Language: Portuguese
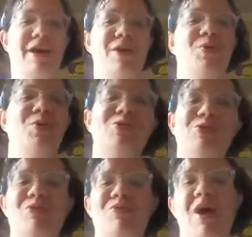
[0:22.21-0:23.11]
Aí eu
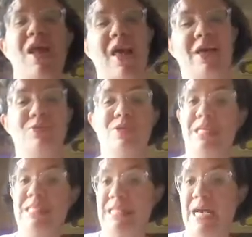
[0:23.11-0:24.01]
gosto de falar.
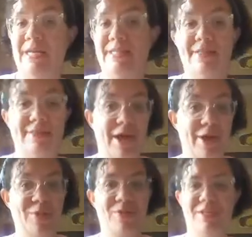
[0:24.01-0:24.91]
Quando é tarde, é
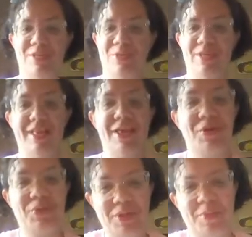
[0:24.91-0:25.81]
tarde, quando é noite, é
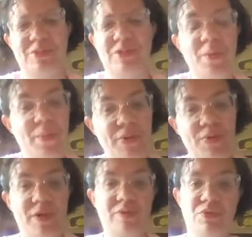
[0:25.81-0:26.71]
noite. Mas geralmente
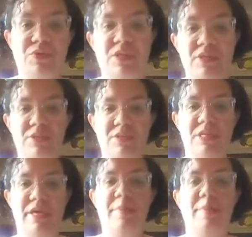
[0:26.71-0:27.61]
eu gravo durante o
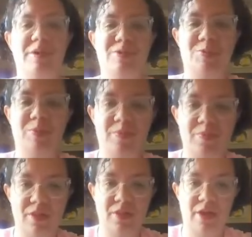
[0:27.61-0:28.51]
dia mesmo,
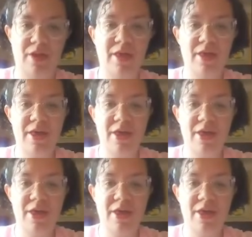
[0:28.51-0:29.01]
né?